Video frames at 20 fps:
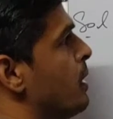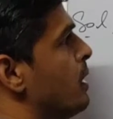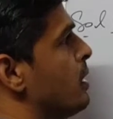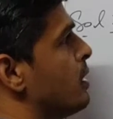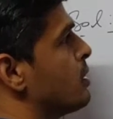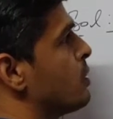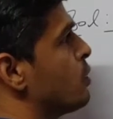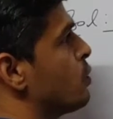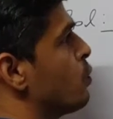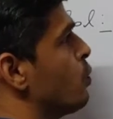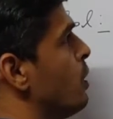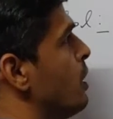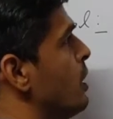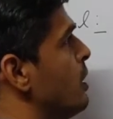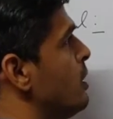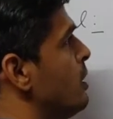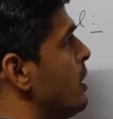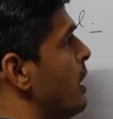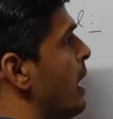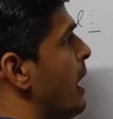प्लस
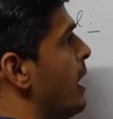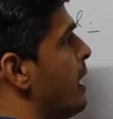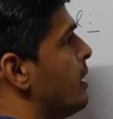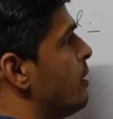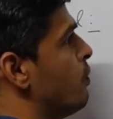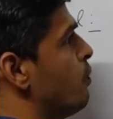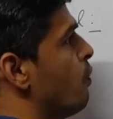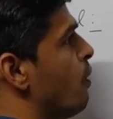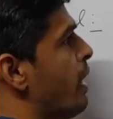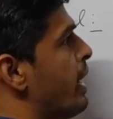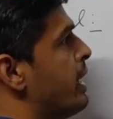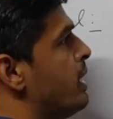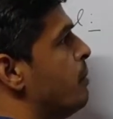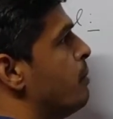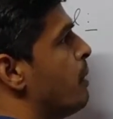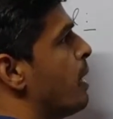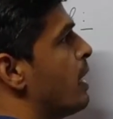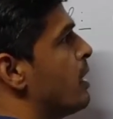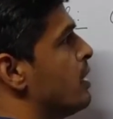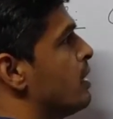वन एंड वाई
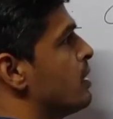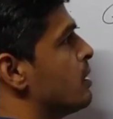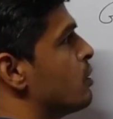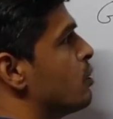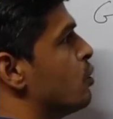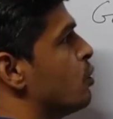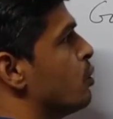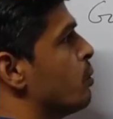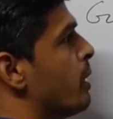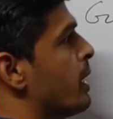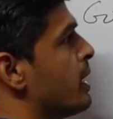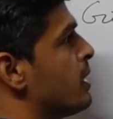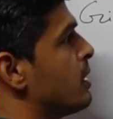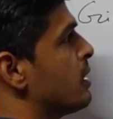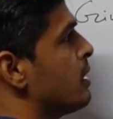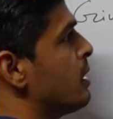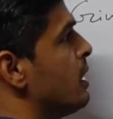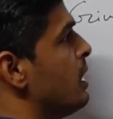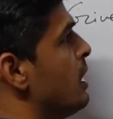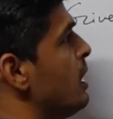माइनस टू बाय
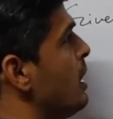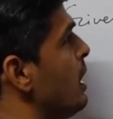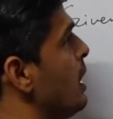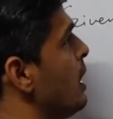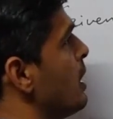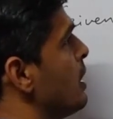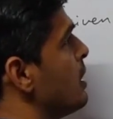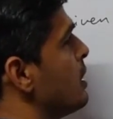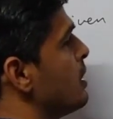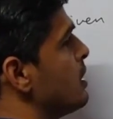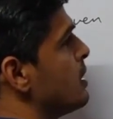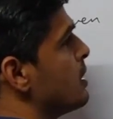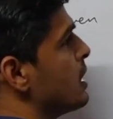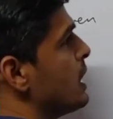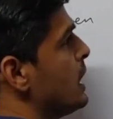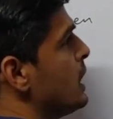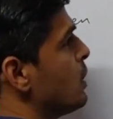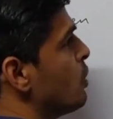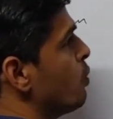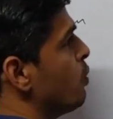थ्री
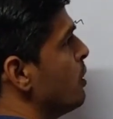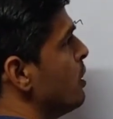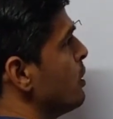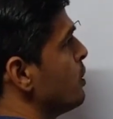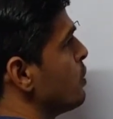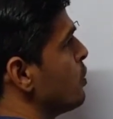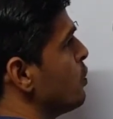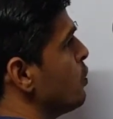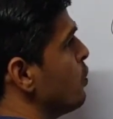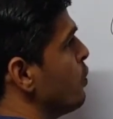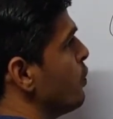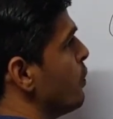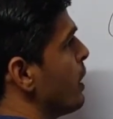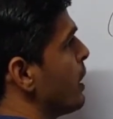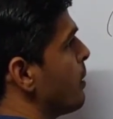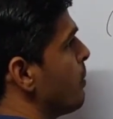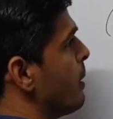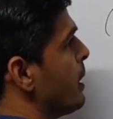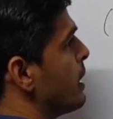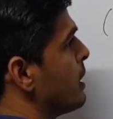इज इक्वल टू
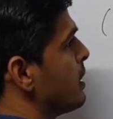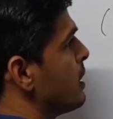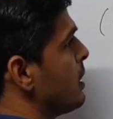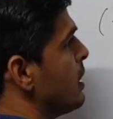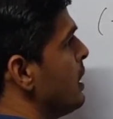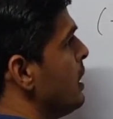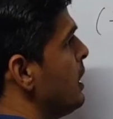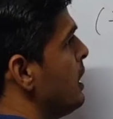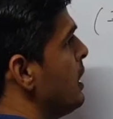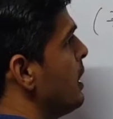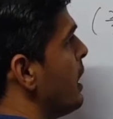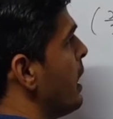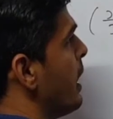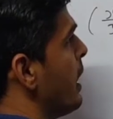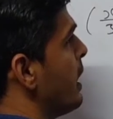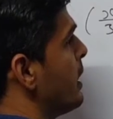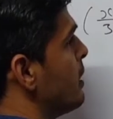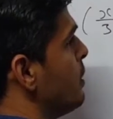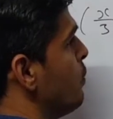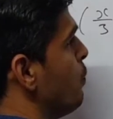फाइव बाय थ्री
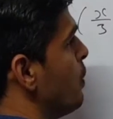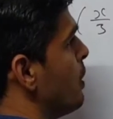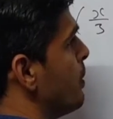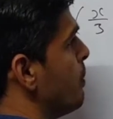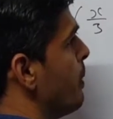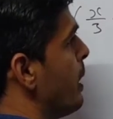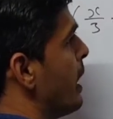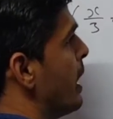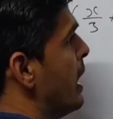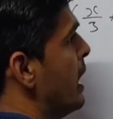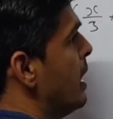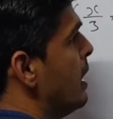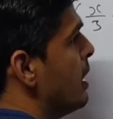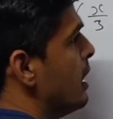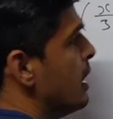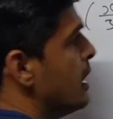एंड वन बाय